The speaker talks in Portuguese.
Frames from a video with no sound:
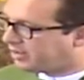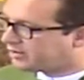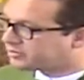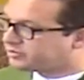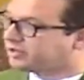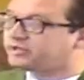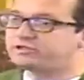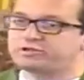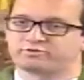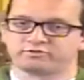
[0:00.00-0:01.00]
Só que
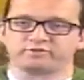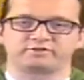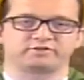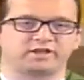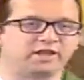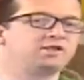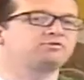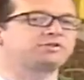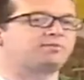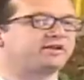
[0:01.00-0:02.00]
Jesus ele
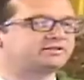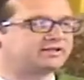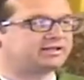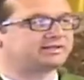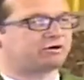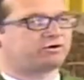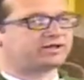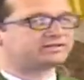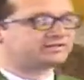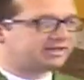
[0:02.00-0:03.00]
nos apresenta a
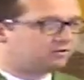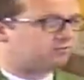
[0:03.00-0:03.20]
oração